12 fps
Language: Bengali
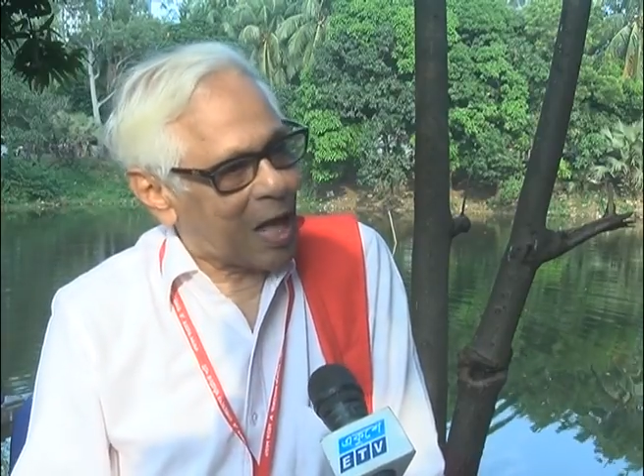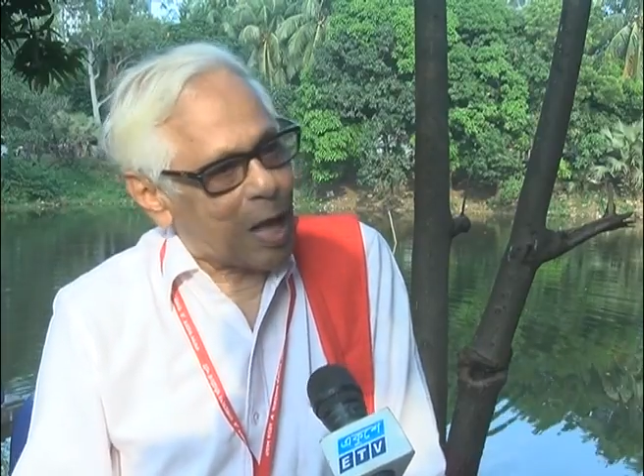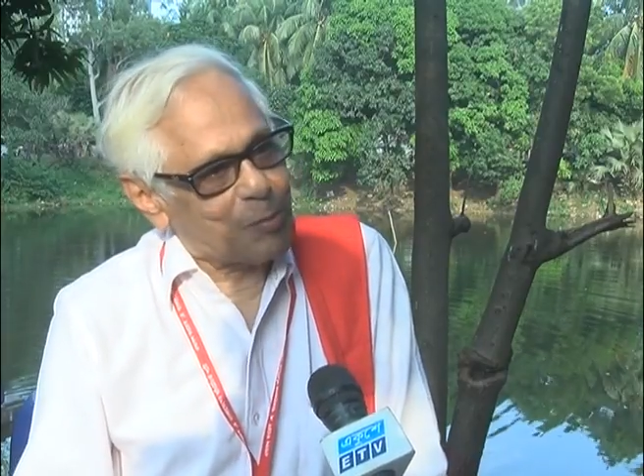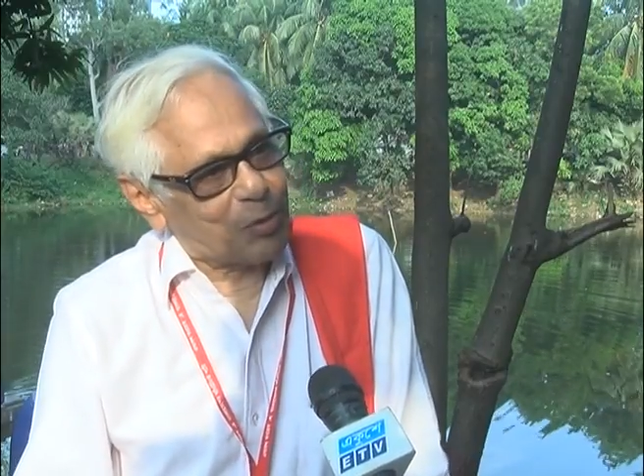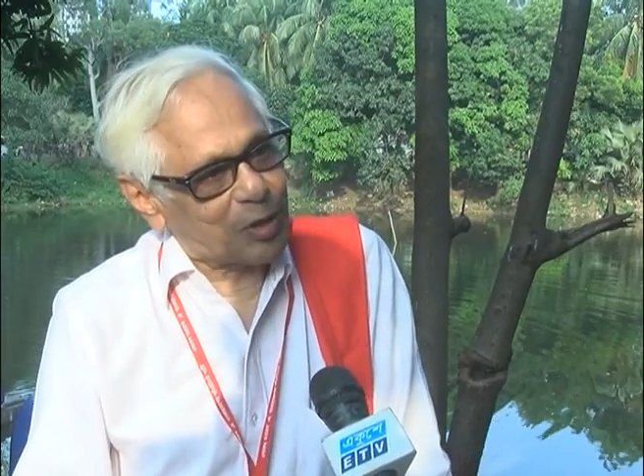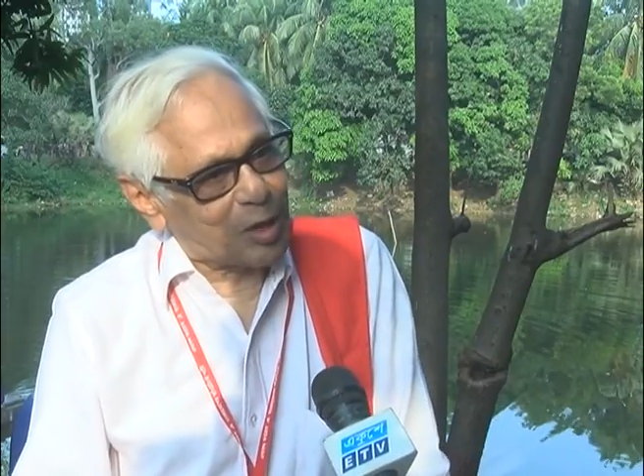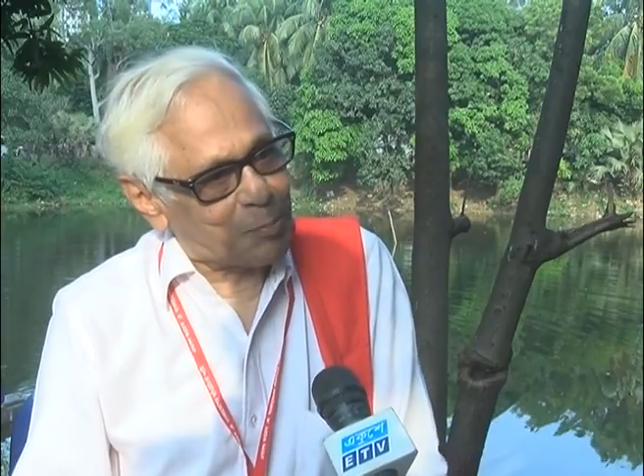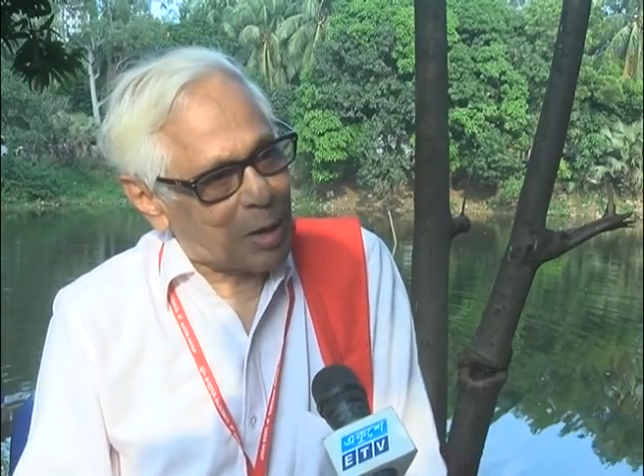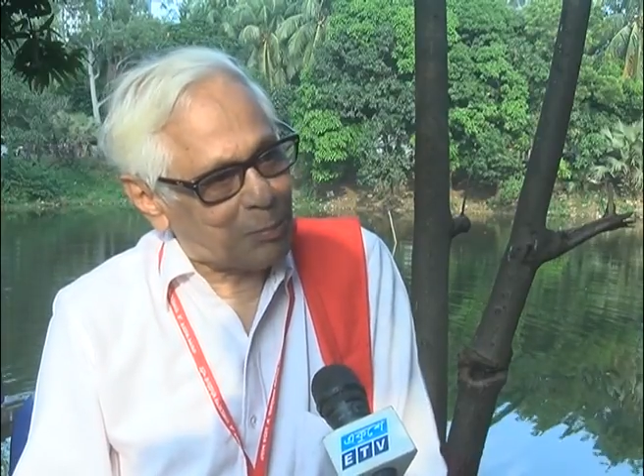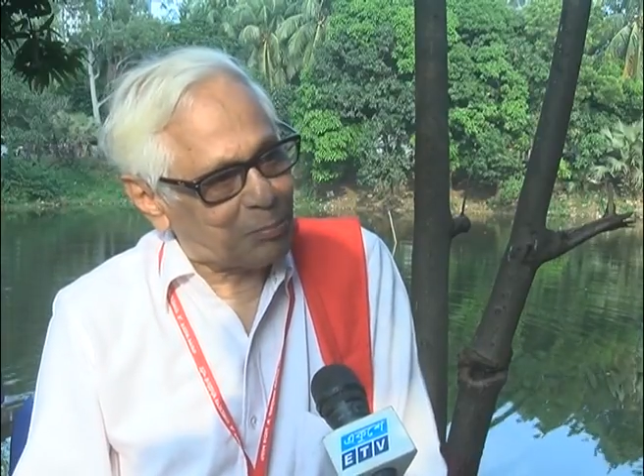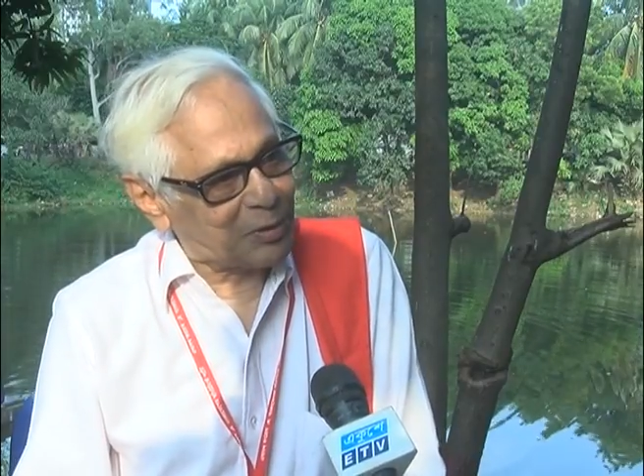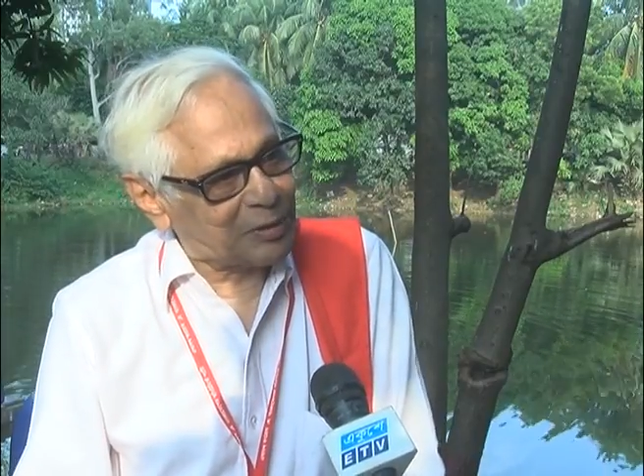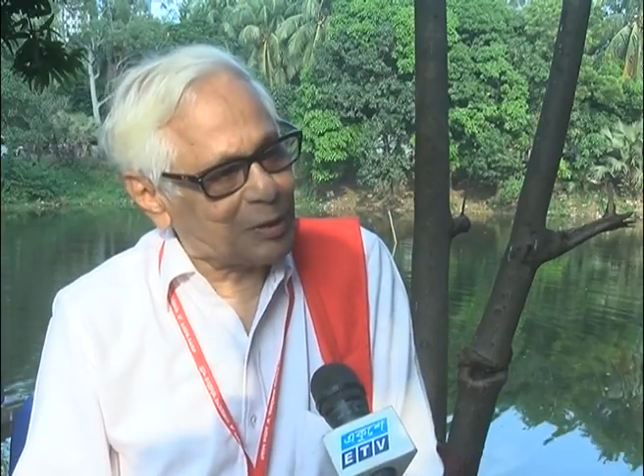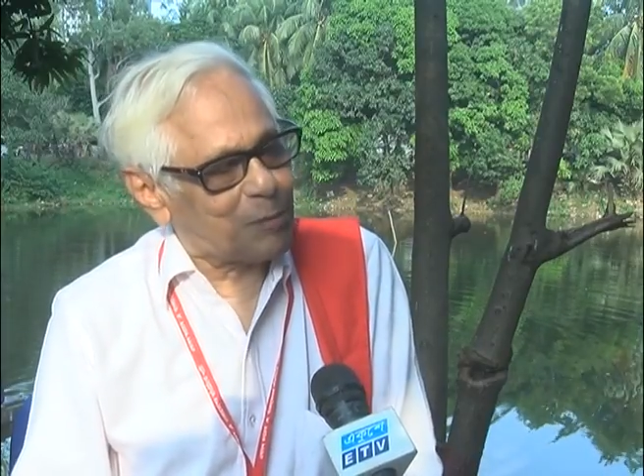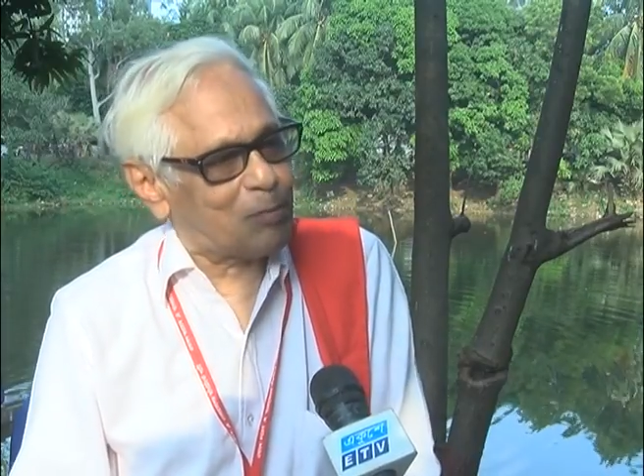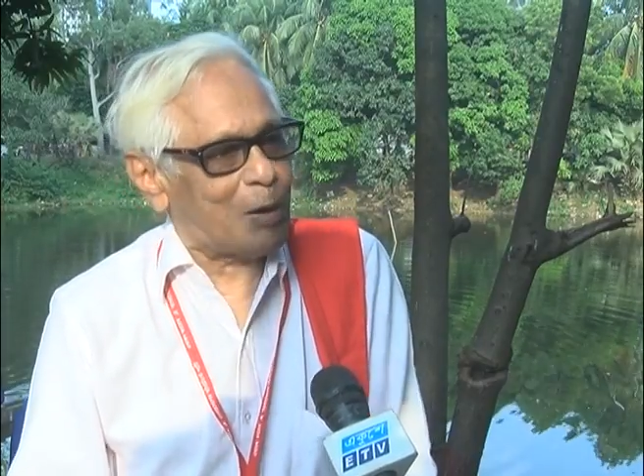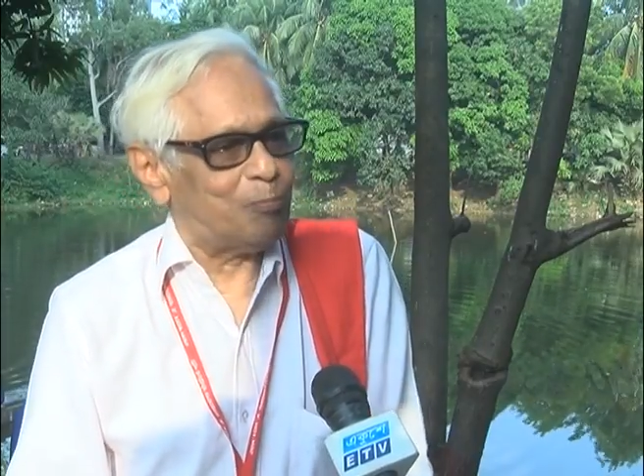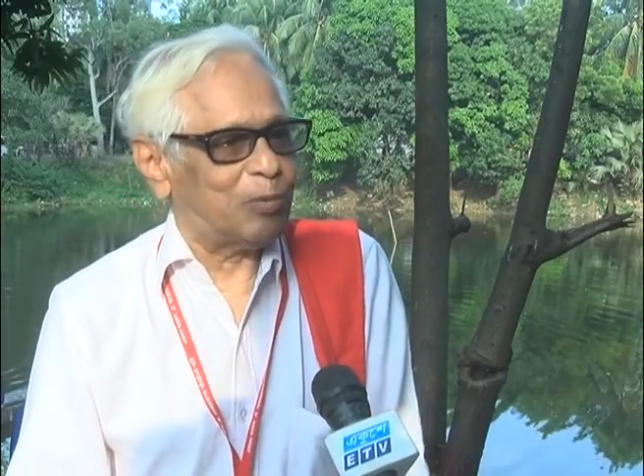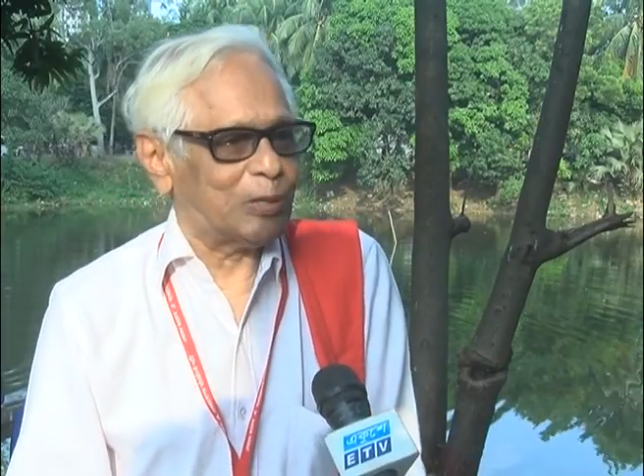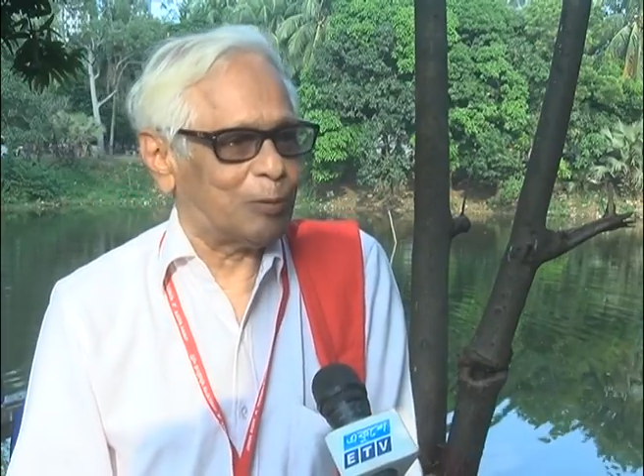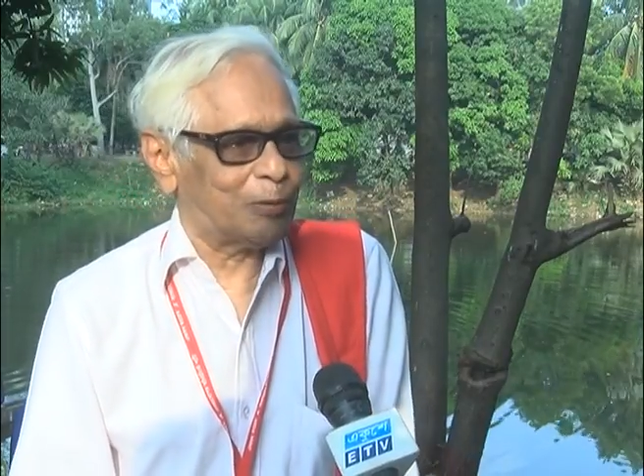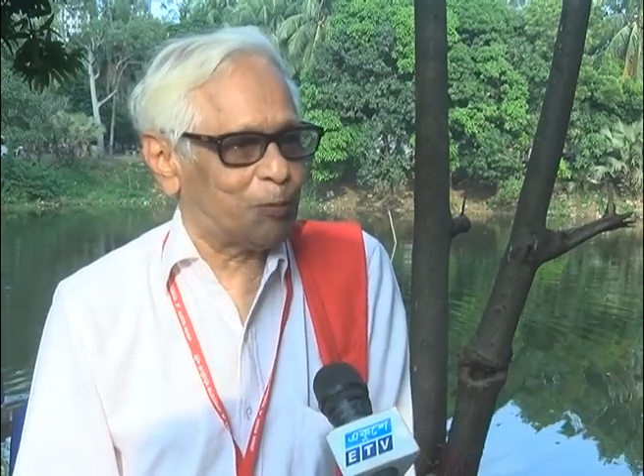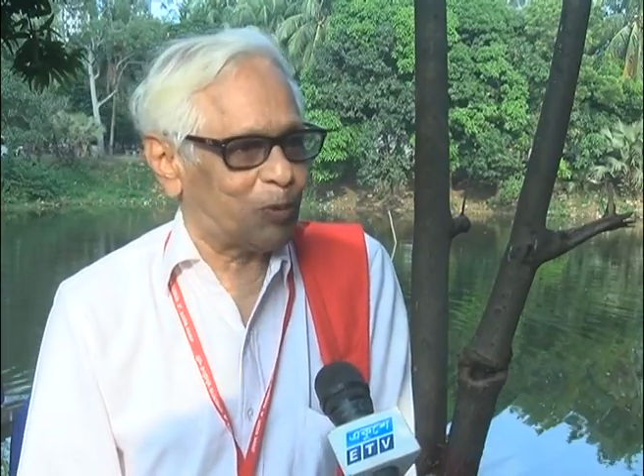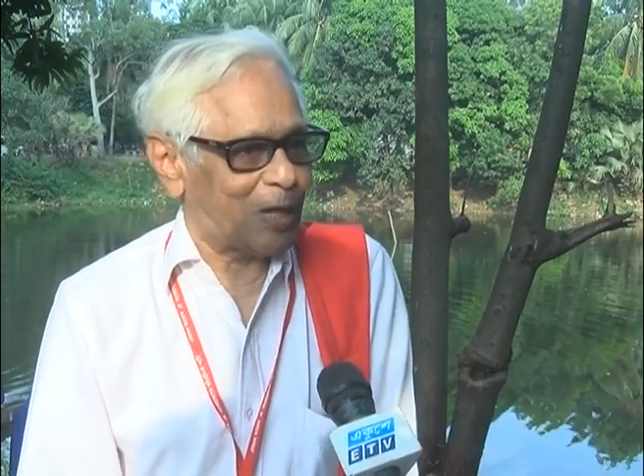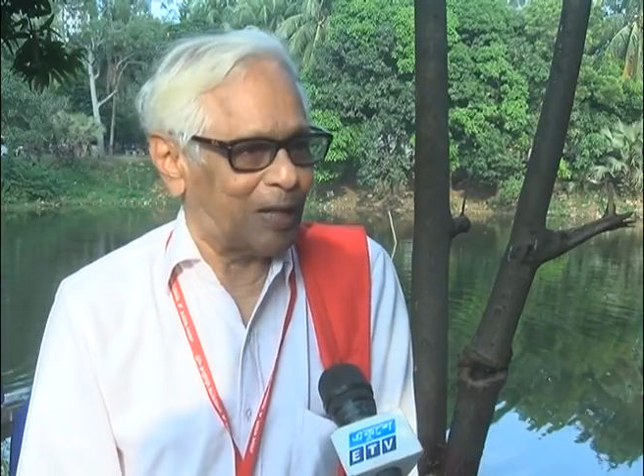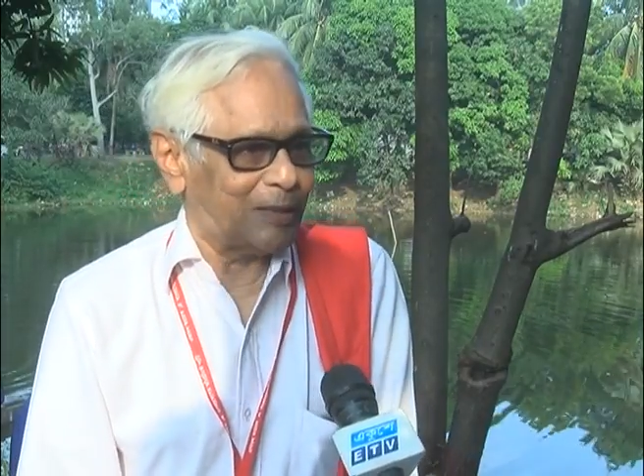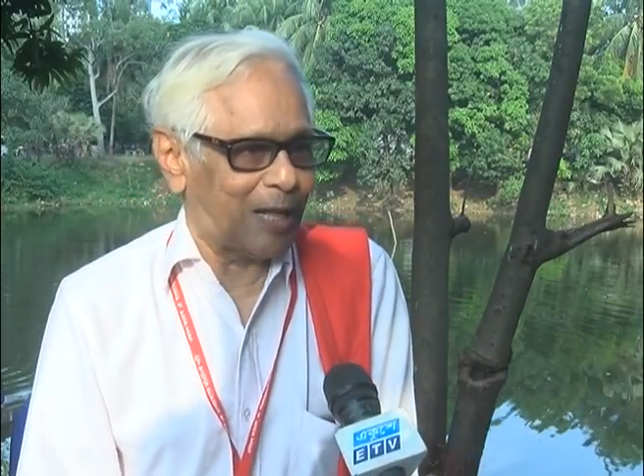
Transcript: আমি মনে করি বামপন্থী এবং বামপন্থীর মধ্যে প্রধান